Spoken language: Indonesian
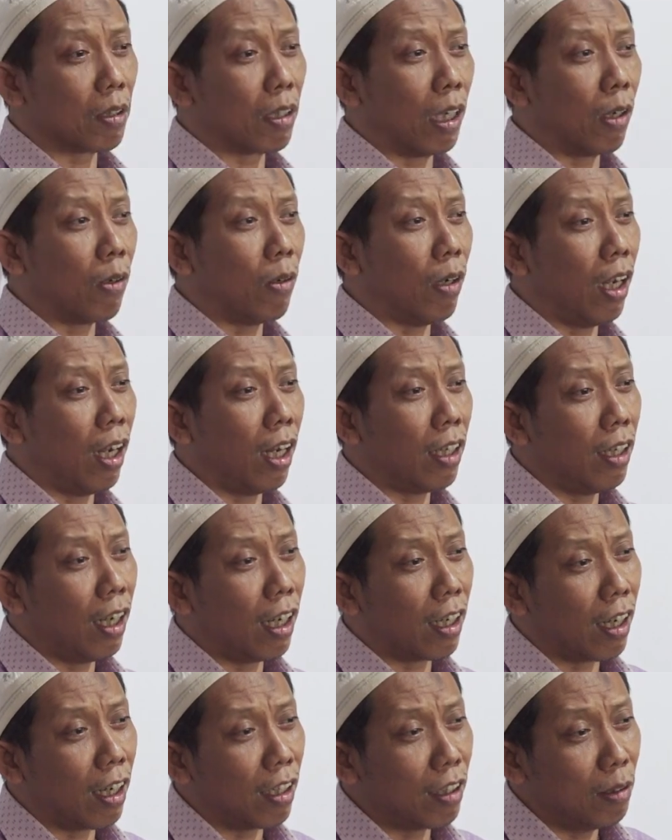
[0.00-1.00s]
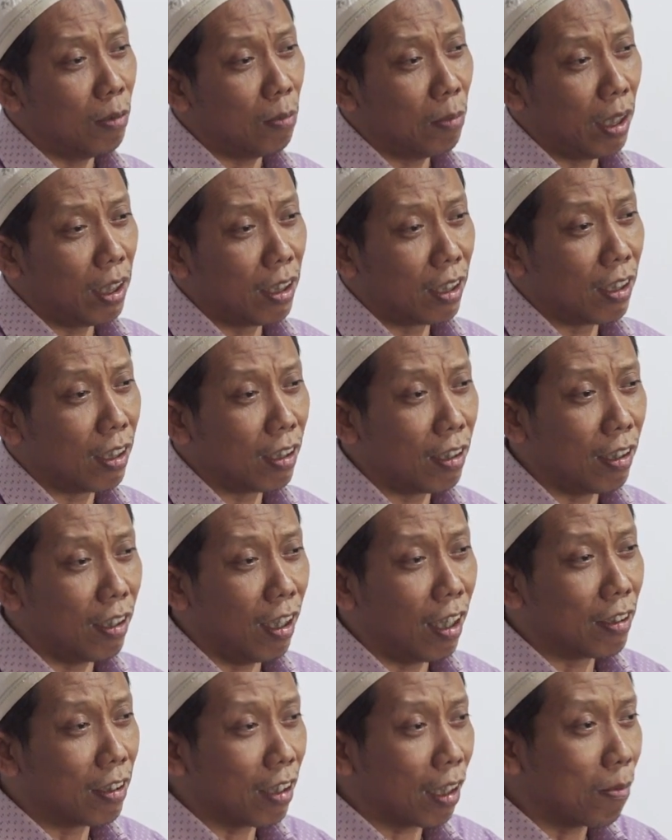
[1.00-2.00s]
kalau ada akademisi
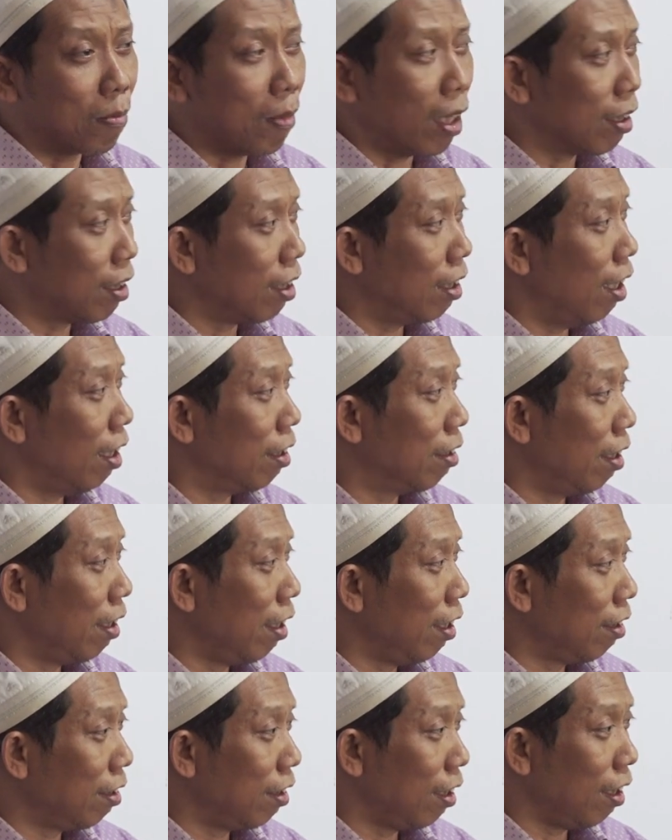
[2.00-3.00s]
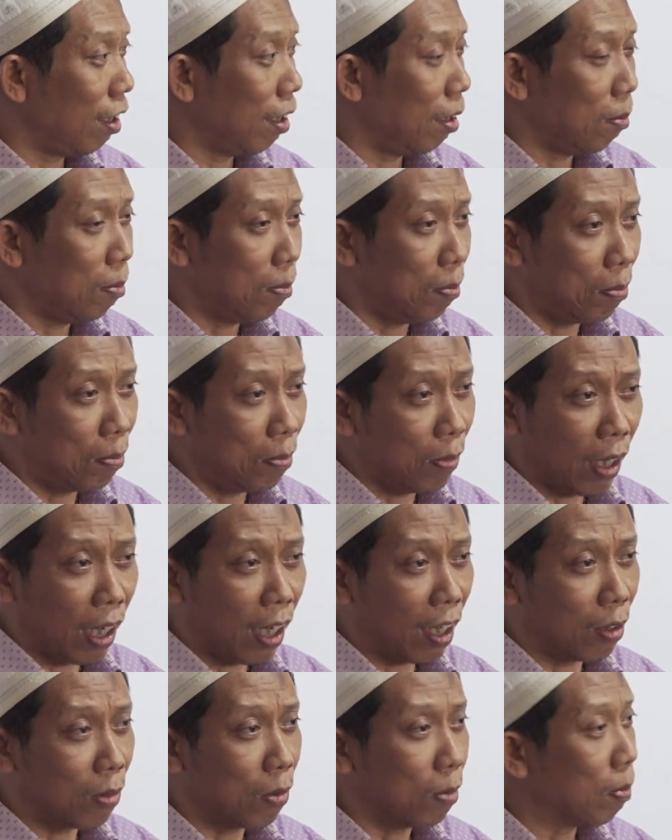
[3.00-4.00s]
tidak cermat, tidak teliti,
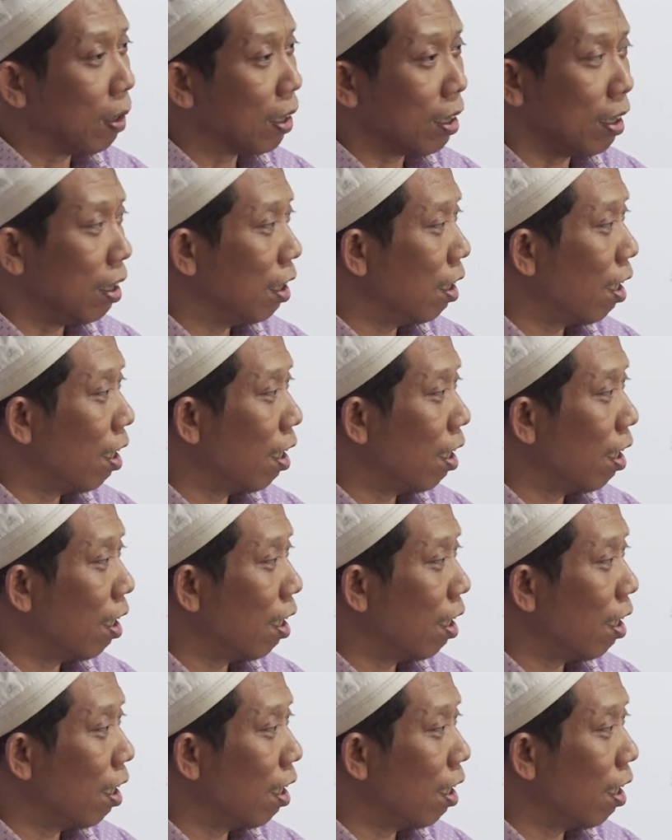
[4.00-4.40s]
wah itu pasti